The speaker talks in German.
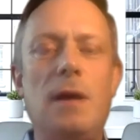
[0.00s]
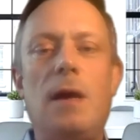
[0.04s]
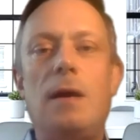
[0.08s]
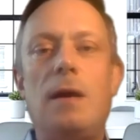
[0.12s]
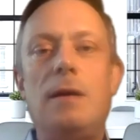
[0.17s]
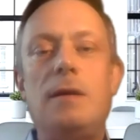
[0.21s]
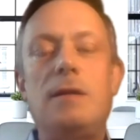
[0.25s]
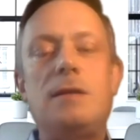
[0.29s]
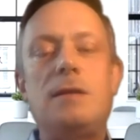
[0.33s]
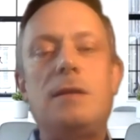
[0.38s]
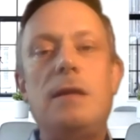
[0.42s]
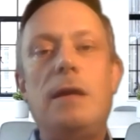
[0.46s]

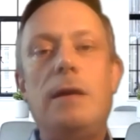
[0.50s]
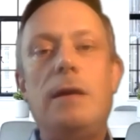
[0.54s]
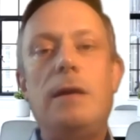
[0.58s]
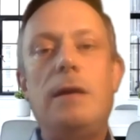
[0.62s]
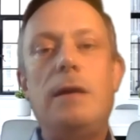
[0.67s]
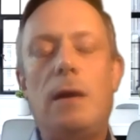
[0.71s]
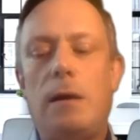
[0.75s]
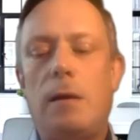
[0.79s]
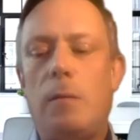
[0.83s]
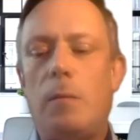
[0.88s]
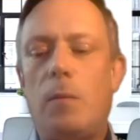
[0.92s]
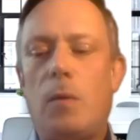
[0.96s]
Ist die
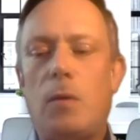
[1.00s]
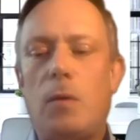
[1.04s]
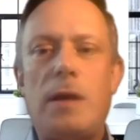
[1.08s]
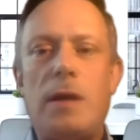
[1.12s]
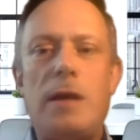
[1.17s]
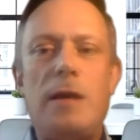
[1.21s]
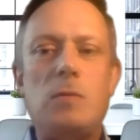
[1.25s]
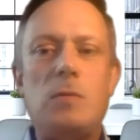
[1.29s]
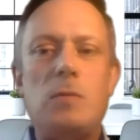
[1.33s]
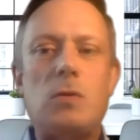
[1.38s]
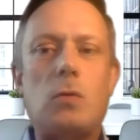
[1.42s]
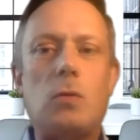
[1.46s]
ähm,
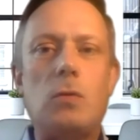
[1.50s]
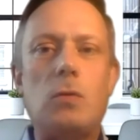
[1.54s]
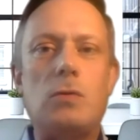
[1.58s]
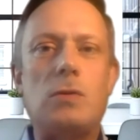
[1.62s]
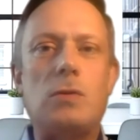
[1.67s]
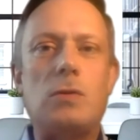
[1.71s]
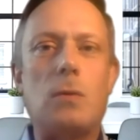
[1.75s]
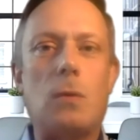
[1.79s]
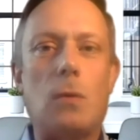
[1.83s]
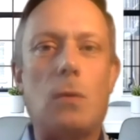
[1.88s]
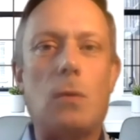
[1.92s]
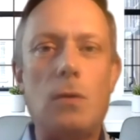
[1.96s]

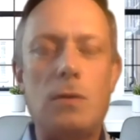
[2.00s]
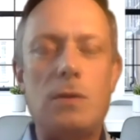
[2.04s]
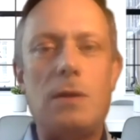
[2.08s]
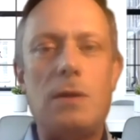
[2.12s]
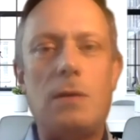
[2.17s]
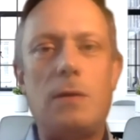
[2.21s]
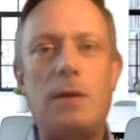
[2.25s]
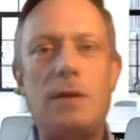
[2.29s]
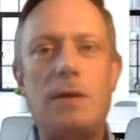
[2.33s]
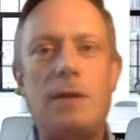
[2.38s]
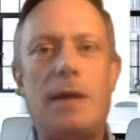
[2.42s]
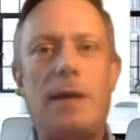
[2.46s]
Unternehmensgröße hm. größer
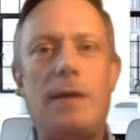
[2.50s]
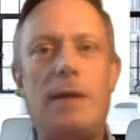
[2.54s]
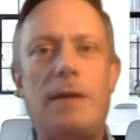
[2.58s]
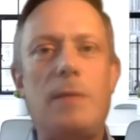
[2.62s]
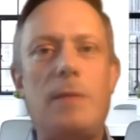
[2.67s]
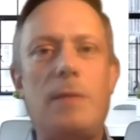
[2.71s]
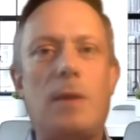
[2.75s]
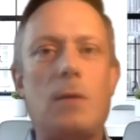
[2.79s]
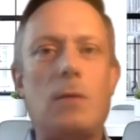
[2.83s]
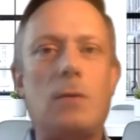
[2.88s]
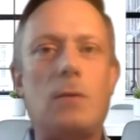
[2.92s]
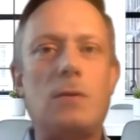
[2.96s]
oder die
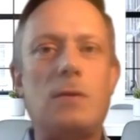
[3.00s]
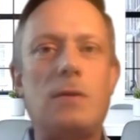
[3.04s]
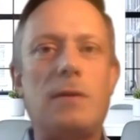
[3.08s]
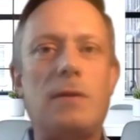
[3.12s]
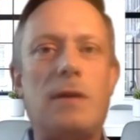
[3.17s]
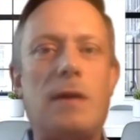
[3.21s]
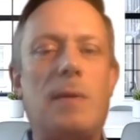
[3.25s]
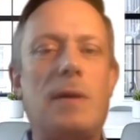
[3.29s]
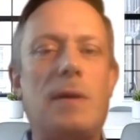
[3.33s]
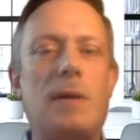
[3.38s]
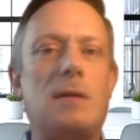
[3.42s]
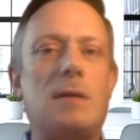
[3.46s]
Teilnehmergröße,
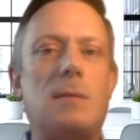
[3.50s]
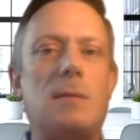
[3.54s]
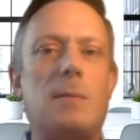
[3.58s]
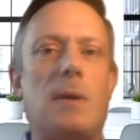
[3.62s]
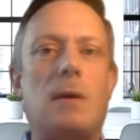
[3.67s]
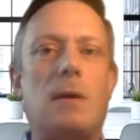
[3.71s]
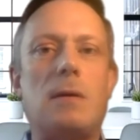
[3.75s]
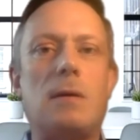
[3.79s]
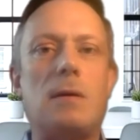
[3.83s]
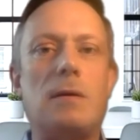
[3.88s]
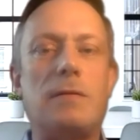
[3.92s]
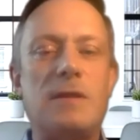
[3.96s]
kann man das aber
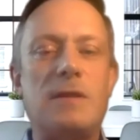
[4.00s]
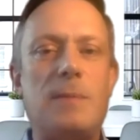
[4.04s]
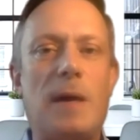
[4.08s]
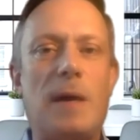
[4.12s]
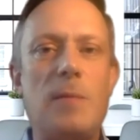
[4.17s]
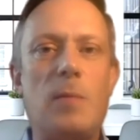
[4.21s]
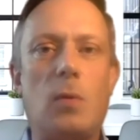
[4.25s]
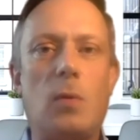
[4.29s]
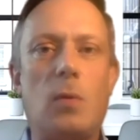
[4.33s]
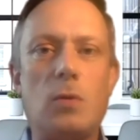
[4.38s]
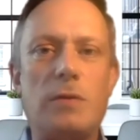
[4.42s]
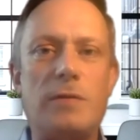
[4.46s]
auch auf zwei
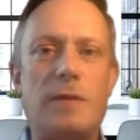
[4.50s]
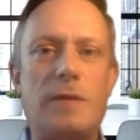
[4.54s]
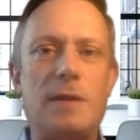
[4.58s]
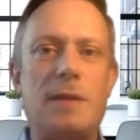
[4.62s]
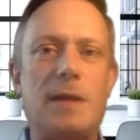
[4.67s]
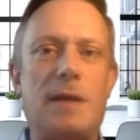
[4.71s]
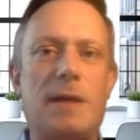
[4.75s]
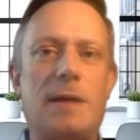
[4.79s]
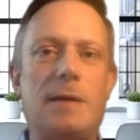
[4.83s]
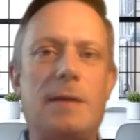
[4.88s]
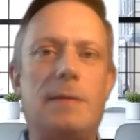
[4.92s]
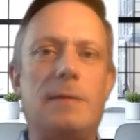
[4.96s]
Boote
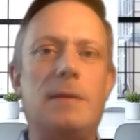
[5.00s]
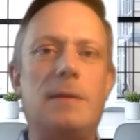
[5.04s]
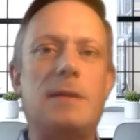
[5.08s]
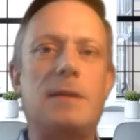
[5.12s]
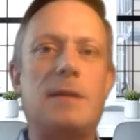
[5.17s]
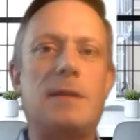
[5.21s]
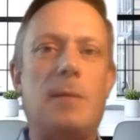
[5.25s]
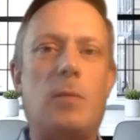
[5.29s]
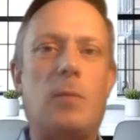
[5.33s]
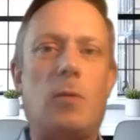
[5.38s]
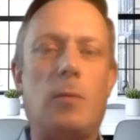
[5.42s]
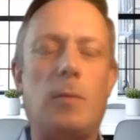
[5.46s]
verteilen. Ist
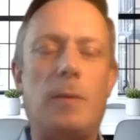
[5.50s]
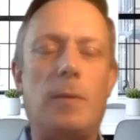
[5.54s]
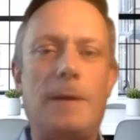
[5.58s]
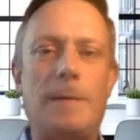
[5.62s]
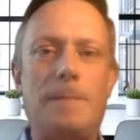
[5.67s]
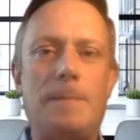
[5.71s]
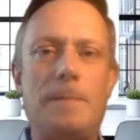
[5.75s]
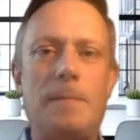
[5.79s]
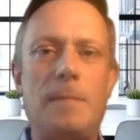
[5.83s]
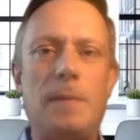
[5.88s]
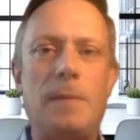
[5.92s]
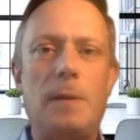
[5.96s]
kein Problem.